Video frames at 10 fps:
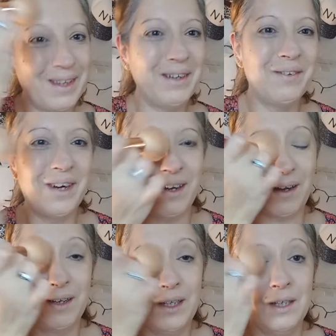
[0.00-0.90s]
Voilà.
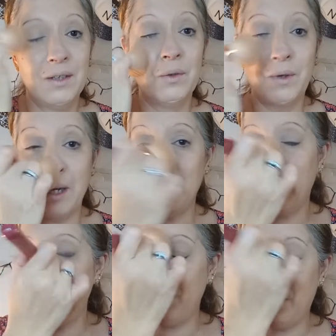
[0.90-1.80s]
Donc là, je
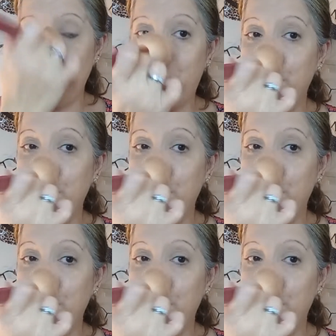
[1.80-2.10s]
l'ai un petit peu